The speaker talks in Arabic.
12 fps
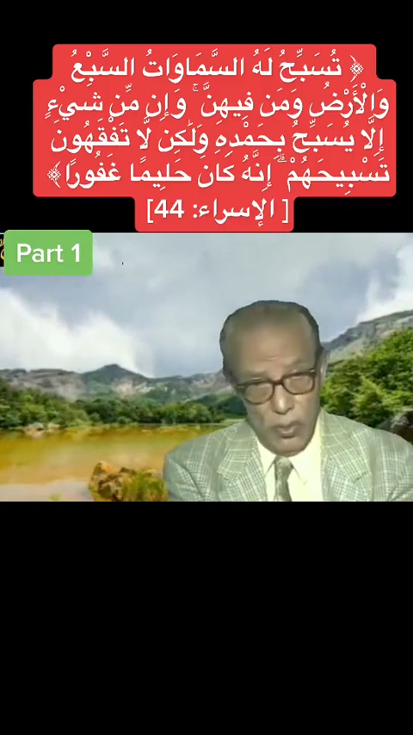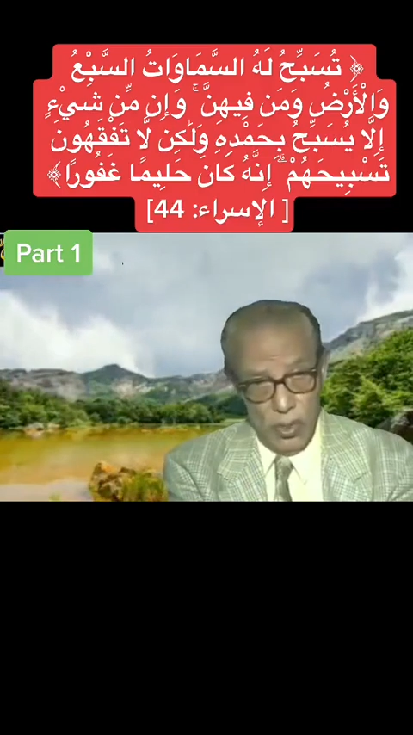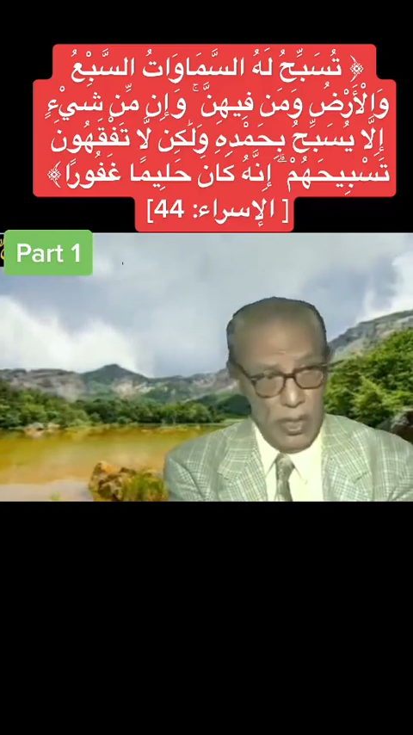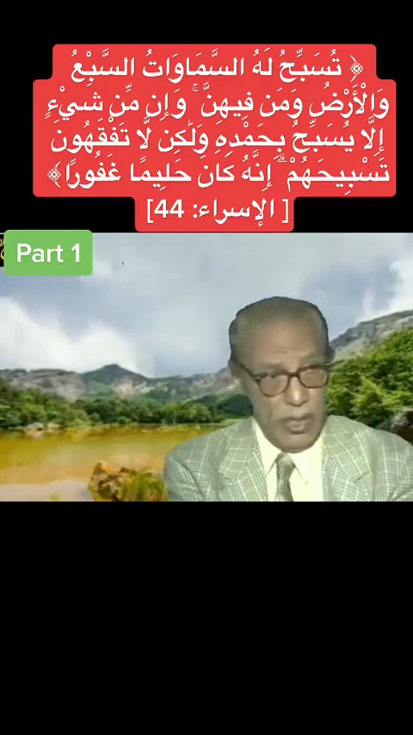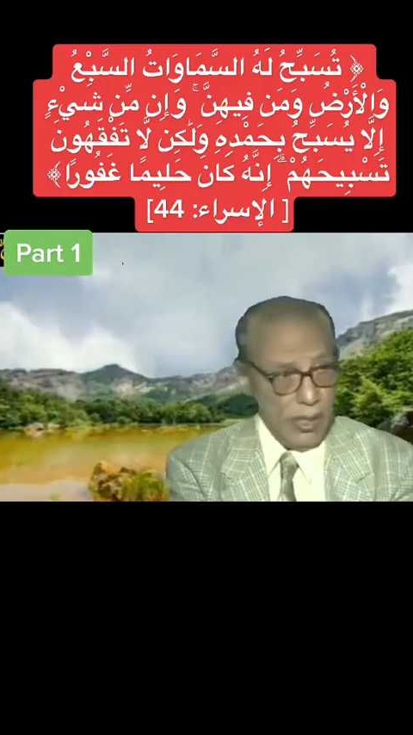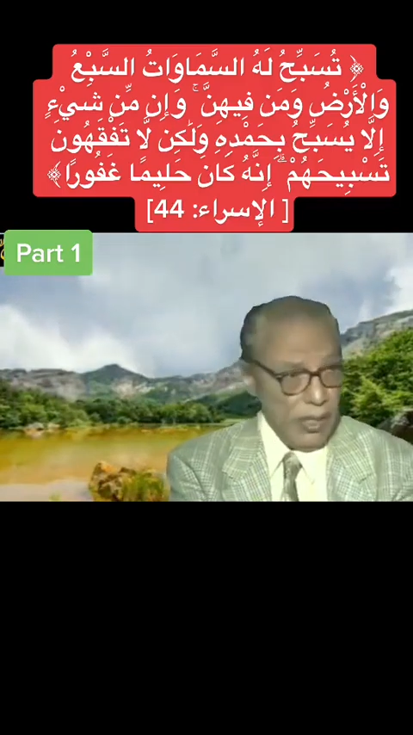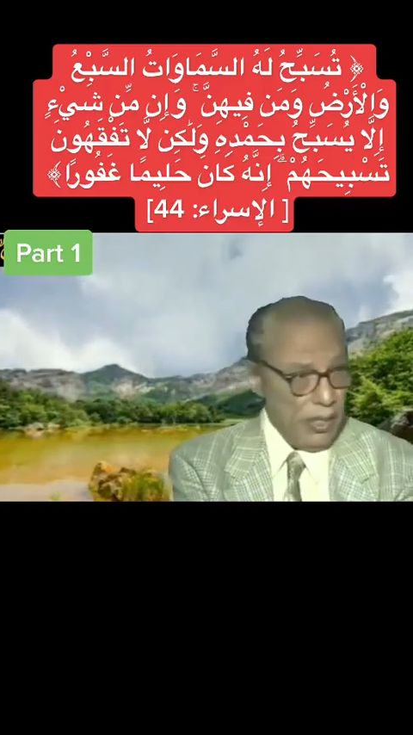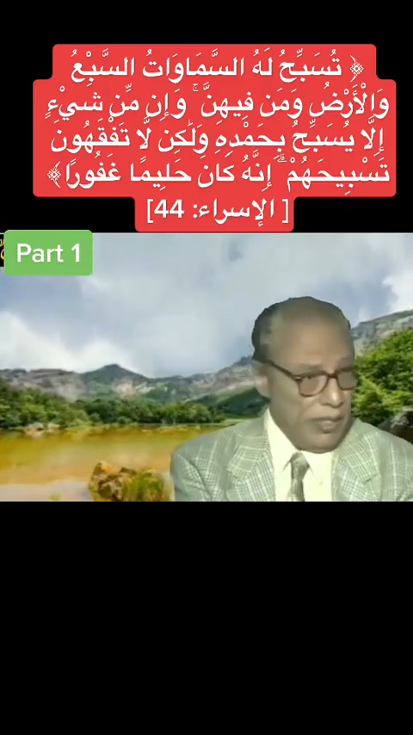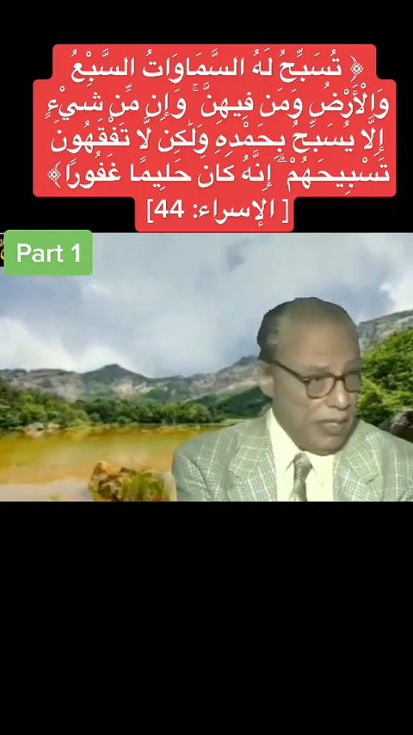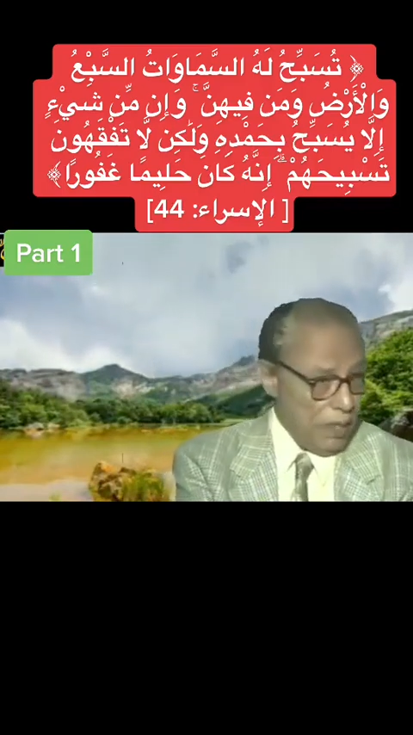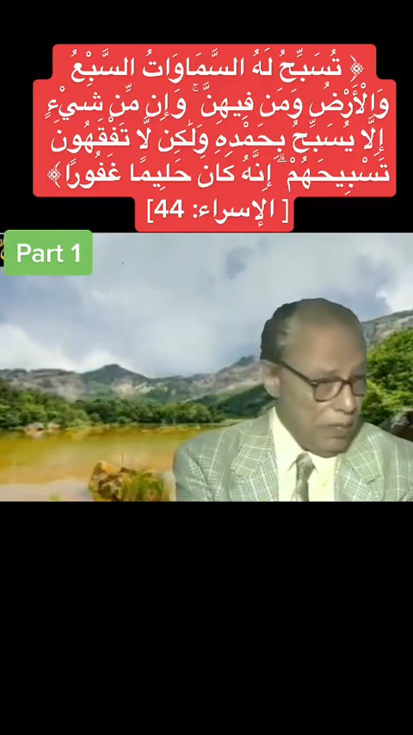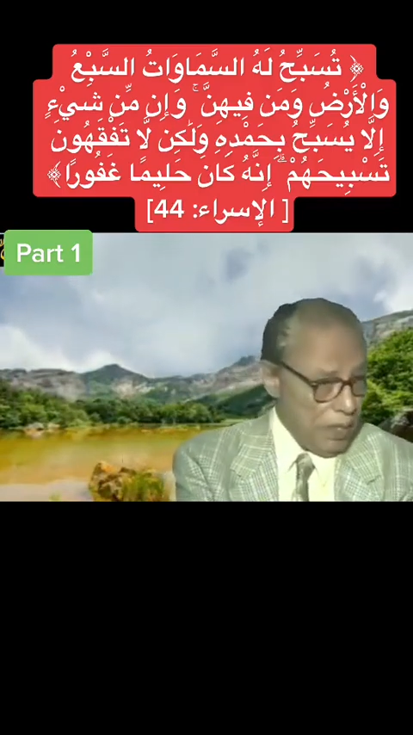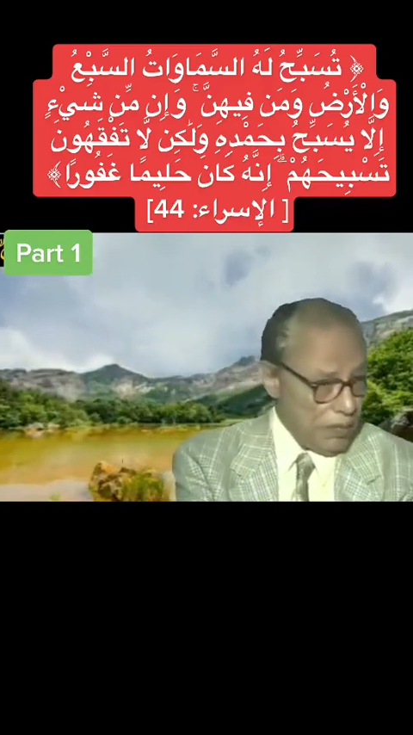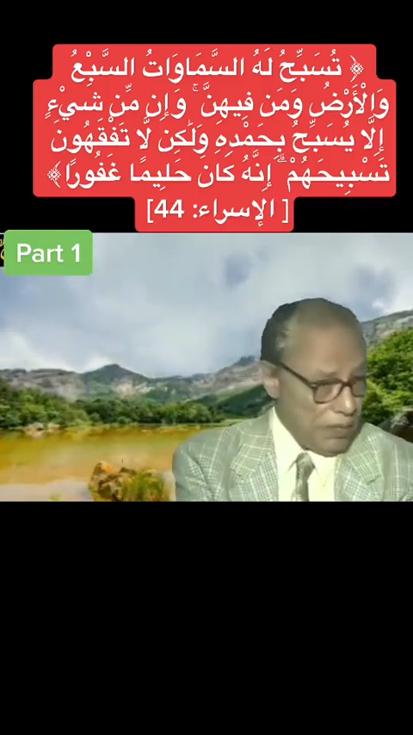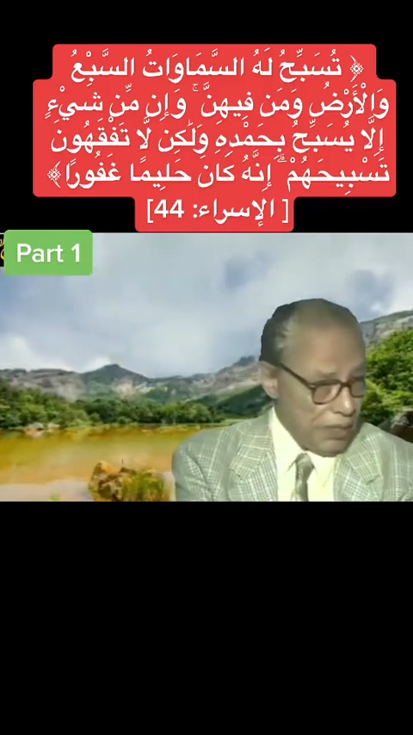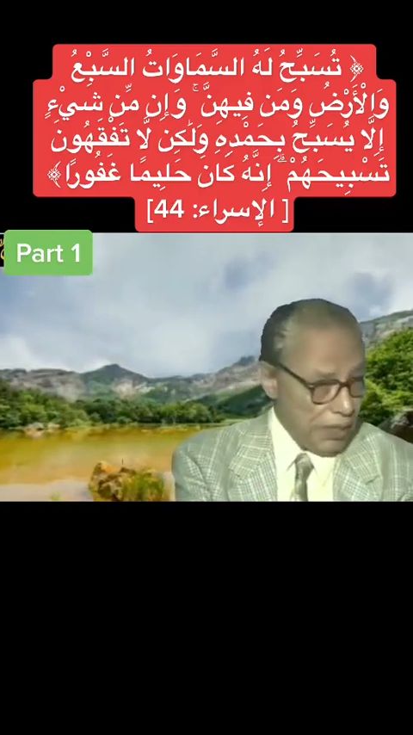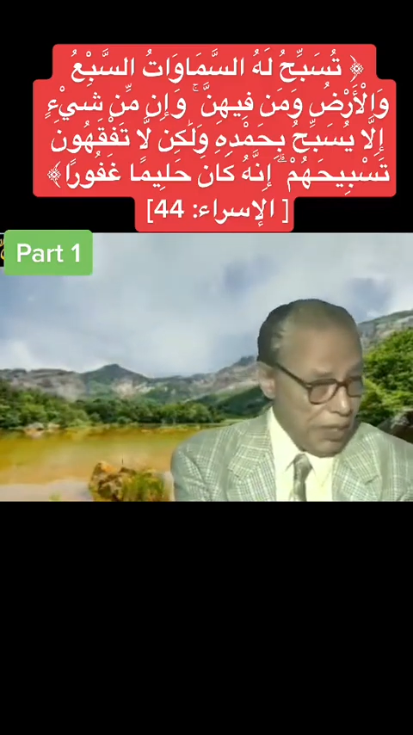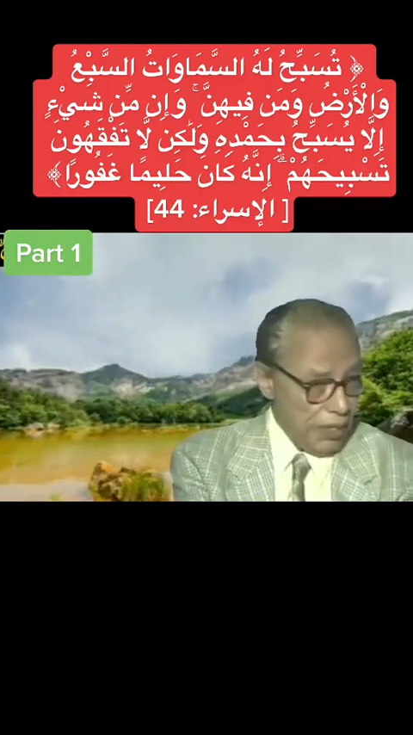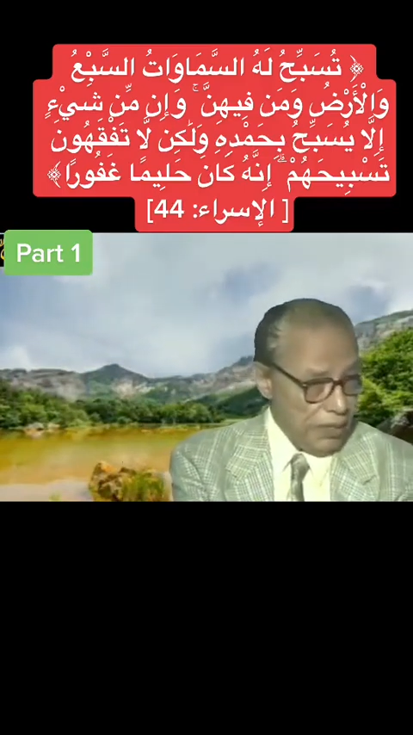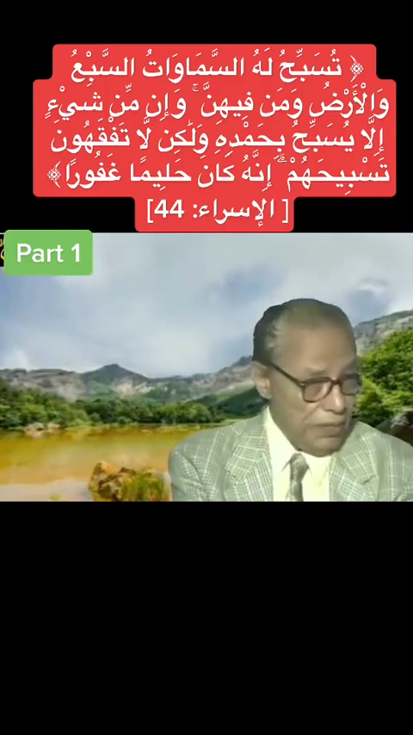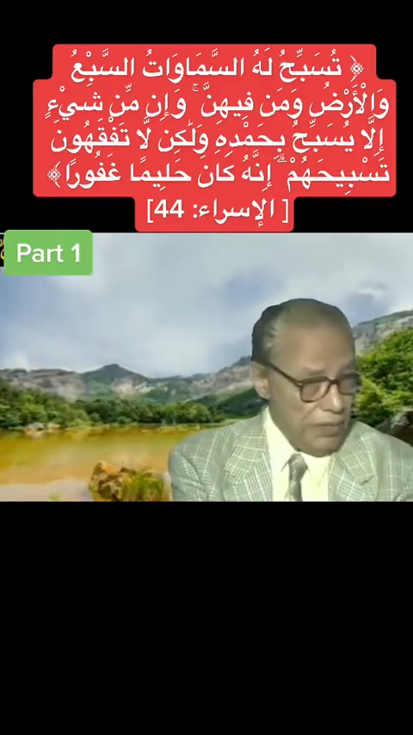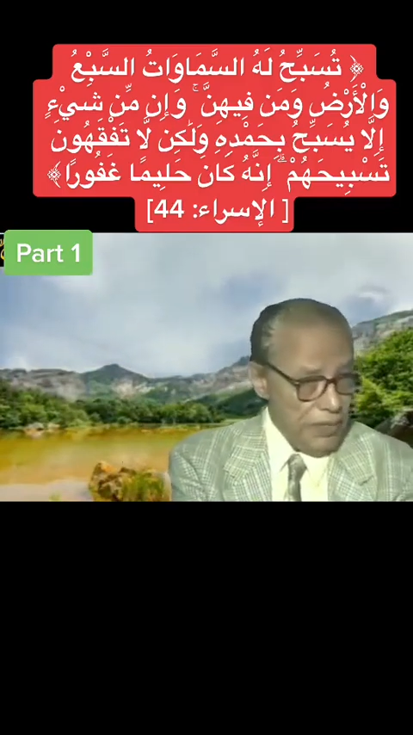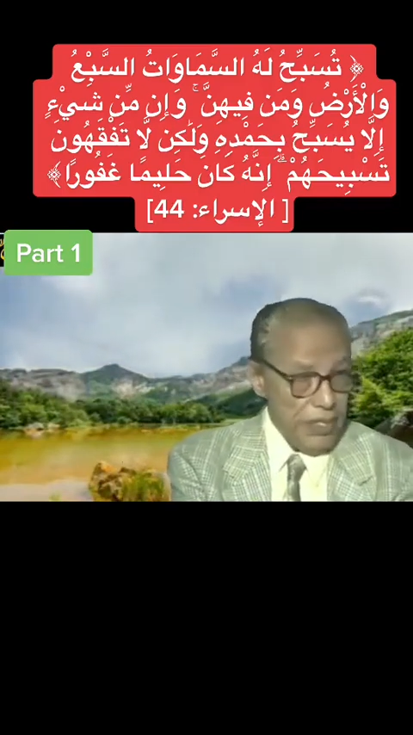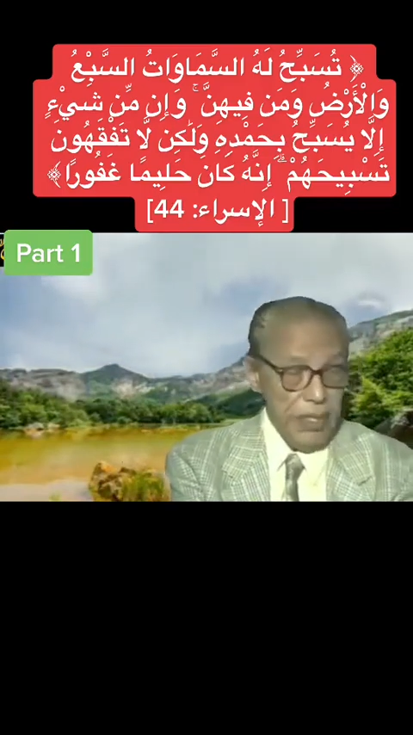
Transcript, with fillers: ولا حكاية نملة بتتكلم